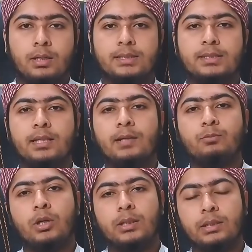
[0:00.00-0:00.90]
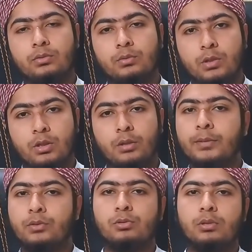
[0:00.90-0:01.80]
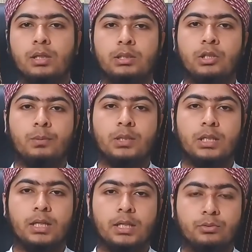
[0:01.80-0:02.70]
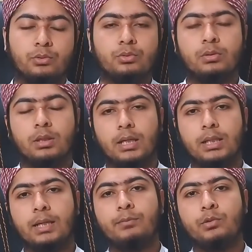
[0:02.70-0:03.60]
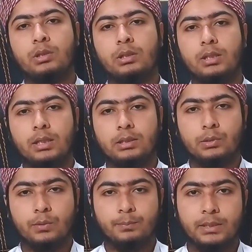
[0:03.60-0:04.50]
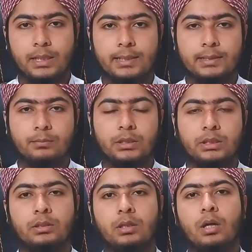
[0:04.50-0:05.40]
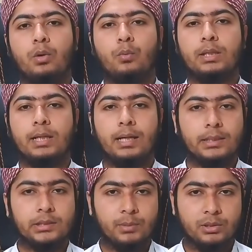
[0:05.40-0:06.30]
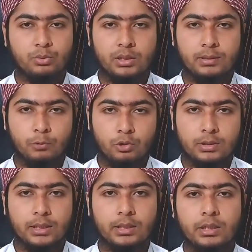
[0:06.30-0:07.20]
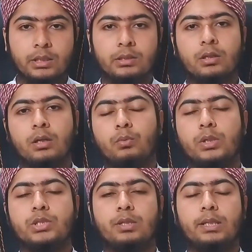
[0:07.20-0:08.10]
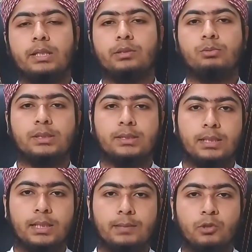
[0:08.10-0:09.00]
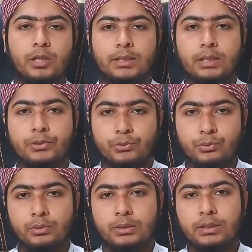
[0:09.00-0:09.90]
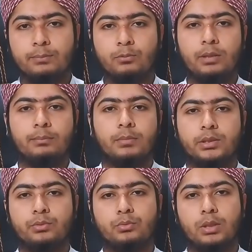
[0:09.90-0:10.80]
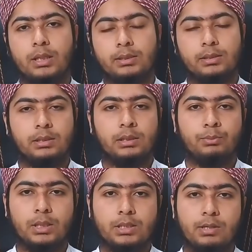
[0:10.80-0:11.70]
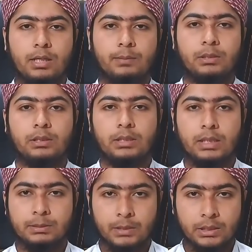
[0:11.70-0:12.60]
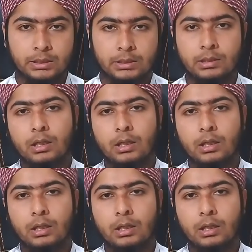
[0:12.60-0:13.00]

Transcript: আসসালামু আলাইকুম রহমতুল্লাহি ওবরাকাত আলহামদুলিল্লাহ রবিল আলমিন ওয়াল আকিবাতুলিল মুতাকিন ওসলাত ওয়াসালামু আলা রসুলহি মুহাম্মদি আলিহি ও আসহাবিহি আজমাইন